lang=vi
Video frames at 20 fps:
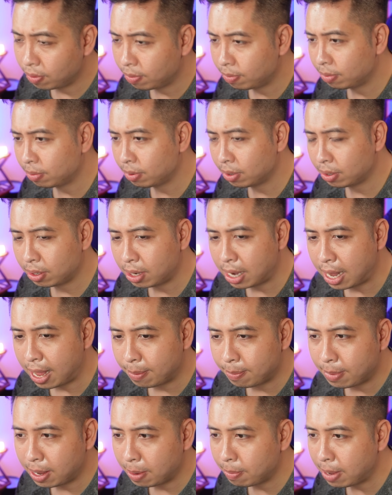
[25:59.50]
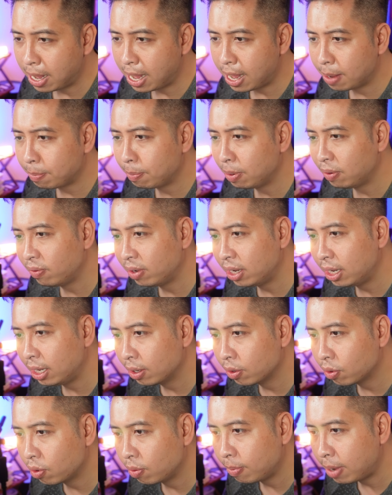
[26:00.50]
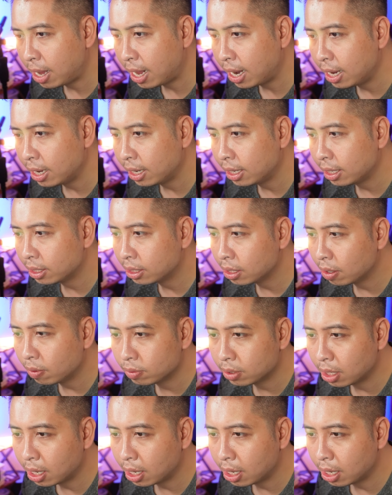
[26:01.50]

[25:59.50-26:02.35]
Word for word: ờ, là mà mạ PVD chroma lên thì trông rất